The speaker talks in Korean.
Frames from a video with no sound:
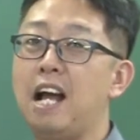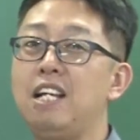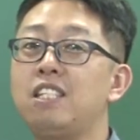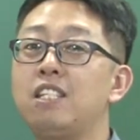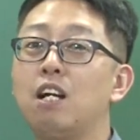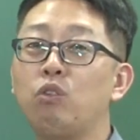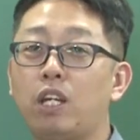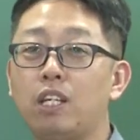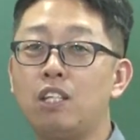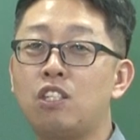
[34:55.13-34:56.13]
RC라고
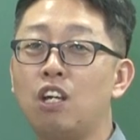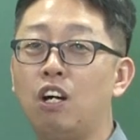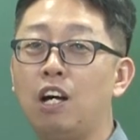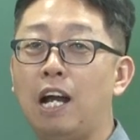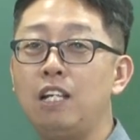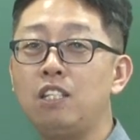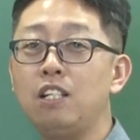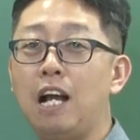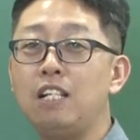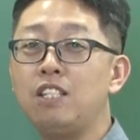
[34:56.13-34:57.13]
얘기했죠.
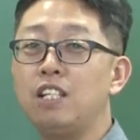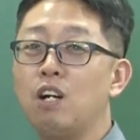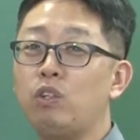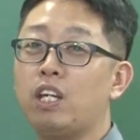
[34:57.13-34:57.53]
RC는 RC라고